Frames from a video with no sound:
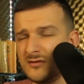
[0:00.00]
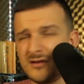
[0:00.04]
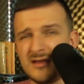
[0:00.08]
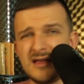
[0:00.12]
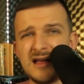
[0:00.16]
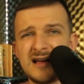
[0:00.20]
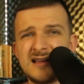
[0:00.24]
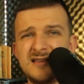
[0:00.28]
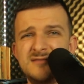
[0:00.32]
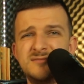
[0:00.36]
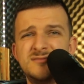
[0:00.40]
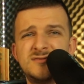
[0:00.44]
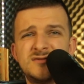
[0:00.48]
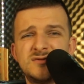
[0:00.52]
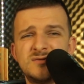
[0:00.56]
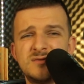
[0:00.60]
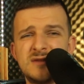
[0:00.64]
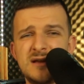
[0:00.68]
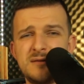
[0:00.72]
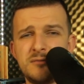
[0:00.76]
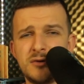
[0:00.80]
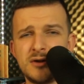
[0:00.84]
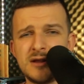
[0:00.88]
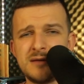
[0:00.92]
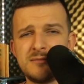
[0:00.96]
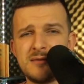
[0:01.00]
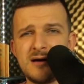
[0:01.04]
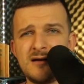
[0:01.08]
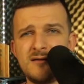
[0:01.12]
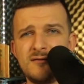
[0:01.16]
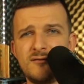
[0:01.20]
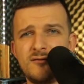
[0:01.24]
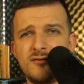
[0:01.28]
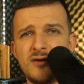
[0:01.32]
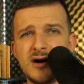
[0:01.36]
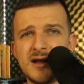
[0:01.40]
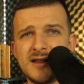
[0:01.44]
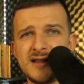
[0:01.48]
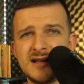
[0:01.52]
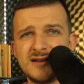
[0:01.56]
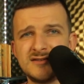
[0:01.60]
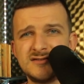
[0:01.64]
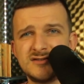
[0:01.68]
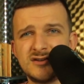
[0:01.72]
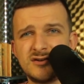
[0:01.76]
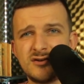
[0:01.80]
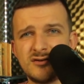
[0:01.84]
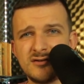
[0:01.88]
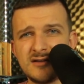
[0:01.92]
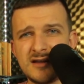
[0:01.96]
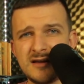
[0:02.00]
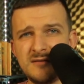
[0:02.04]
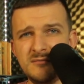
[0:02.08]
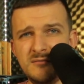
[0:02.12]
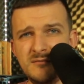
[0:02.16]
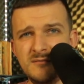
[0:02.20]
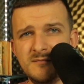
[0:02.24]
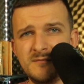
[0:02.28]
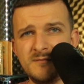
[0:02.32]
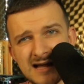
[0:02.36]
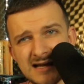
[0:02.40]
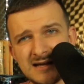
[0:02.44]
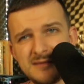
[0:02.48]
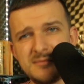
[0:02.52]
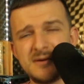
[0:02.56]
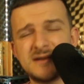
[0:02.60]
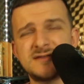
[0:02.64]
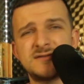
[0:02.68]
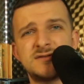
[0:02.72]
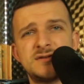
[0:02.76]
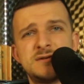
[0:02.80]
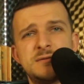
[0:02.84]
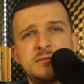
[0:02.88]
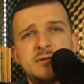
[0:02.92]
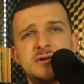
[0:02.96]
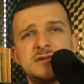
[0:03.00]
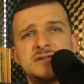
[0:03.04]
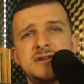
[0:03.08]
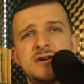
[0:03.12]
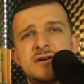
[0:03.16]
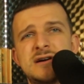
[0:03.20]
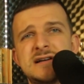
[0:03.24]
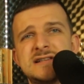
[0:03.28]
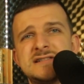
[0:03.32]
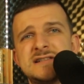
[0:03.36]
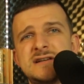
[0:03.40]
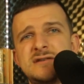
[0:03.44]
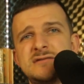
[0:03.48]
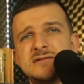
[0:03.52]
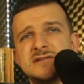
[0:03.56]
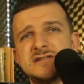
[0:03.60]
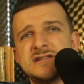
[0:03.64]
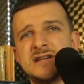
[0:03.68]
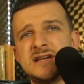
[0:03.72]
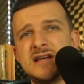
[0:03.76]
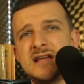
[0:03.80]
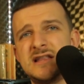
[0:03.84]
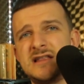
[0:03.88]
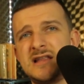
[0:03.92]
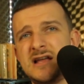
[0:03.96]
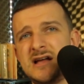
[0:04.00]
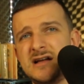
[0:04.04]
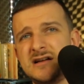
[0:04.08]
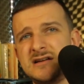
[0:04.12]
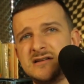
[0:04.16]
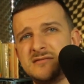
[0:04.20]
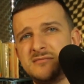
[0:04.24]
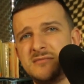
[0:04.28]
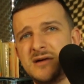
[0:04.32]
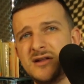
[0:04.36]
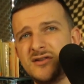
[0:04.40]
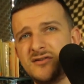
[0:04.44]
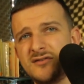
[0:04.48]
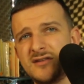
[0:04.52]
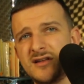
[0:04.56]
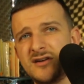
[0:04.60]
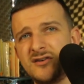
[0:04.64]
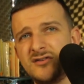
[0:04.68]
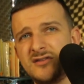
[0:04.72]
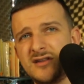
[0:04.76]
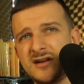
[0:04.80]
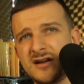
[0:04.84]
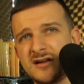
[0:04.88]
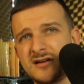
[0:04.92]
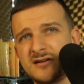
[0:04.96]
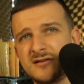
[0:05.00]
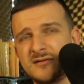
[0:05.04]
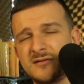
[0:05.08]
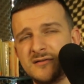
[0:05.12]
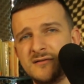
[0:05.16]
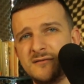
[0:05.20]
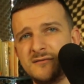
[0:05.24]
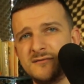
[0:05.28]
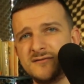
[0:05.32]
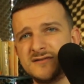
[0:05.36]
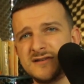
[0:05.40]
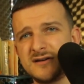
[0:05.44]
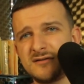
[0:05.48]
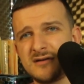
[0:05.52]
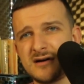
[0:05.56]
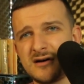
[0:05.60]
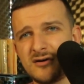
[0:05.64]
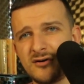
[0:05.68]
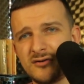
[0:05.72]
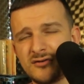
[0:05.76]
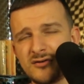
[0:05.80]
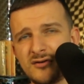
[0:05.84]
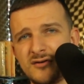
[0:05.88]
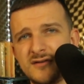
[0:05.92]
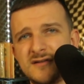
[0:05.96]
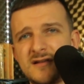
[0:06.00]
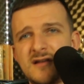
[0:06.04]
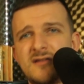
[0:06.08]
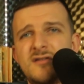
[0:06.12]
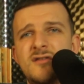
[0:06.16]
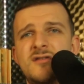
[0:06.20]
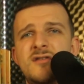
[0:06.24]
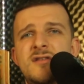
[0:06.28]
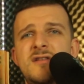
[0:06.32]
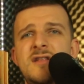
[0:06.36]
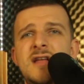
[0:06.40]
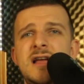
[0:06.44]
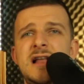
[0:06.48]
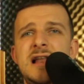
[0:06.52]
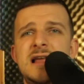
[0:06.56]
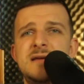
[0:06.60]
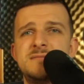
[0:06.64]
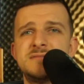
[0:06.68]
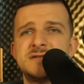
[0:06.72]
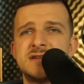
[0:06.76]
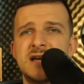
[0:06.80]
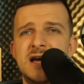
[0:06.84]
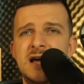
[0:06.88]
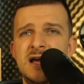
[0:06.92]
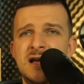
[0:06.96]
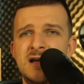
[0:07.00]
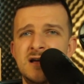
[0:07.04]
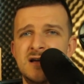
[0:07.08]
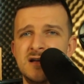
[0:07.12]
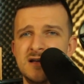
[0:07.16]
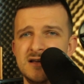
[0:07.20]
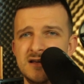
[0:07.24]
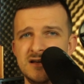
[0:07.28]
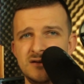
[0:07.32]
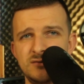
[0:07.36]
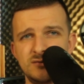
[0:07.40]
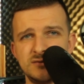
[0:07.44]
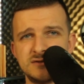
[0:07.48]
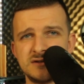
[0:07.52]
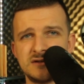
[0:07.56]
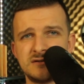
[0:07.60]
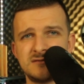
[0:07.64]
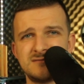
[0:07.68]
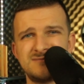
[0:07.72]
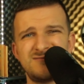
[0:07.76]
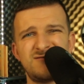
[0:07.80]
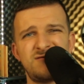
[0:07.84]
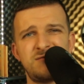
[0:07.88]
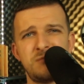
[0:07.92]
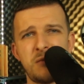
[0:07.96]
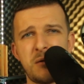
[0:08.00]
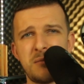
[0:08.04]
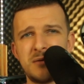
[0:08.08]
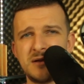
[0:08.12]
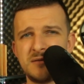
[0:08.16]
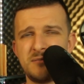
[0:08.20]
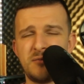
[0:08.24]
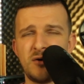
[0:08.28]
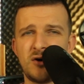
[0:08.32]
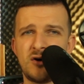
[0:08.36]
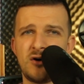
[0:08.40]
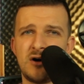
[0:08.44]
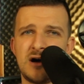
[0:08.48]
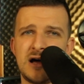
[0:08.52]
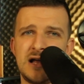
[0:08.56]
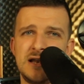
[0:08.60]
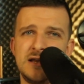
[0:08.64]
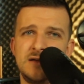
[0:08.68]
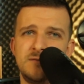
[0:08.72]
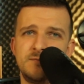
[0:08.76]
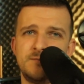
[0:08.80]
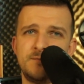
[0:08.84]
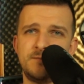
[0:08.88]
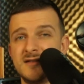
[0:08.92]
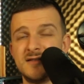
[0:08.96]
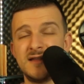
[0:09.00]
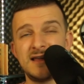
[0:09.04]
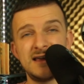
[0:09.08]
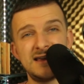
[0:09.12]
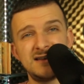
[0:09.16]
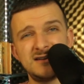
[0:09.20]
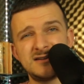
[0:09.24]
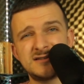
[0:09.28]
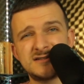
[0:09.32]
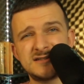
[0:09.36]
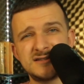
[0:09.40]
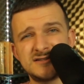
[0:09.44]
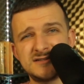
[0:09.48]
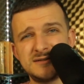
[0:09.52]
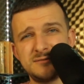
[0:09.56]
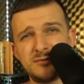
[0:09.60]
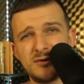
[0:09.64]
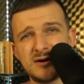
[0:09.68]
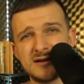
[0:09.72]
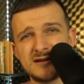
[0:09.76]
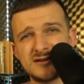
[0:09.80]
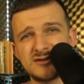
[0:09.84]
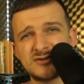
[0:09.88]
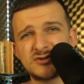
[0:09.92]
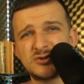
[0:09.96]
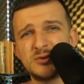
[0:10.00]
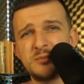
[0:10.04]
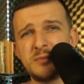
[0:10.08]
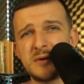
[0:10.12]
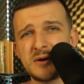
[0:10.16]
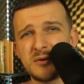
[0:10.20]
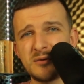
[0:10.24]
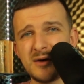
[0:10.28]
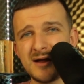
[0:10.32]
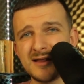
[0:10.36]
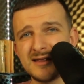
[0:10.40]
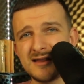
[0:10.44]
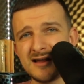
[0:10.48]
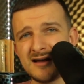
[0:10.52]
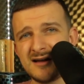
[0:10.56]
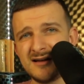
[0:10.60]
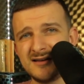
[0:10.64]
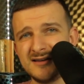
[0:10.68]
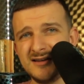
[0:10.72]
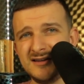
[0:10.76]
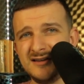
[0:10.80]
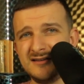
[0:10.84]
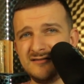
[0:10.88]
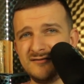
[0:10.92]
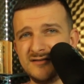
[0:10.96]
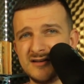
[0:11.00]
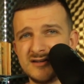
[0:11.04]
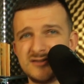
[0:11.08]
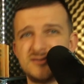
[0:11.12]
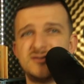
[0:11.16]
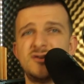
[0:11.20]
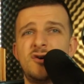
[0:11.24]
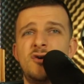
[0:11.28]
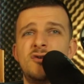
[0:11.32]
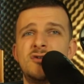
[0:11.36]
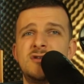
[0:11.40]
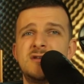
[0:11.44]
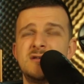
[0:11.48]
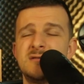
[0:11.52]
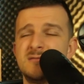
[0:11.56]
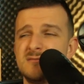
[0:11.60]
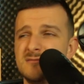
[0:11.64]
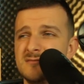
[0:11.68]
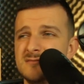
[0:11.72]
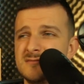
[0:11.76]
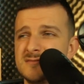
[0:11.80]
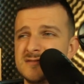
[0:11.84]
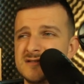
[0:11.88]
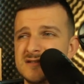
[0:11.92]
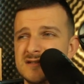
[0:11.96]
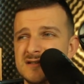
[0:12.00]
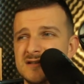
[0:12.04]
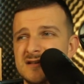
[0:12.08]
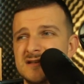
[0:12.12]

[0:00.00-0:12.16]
Jakim cudem ona ma władać grodem? Ale bardzo szybko się okazało, że jednak ma do tego dryk. Wzięła od ojca to co najlepsze i ludzie ją w moment pokochali. Na jej nieszczęście była też super ładna i wieść o tym, że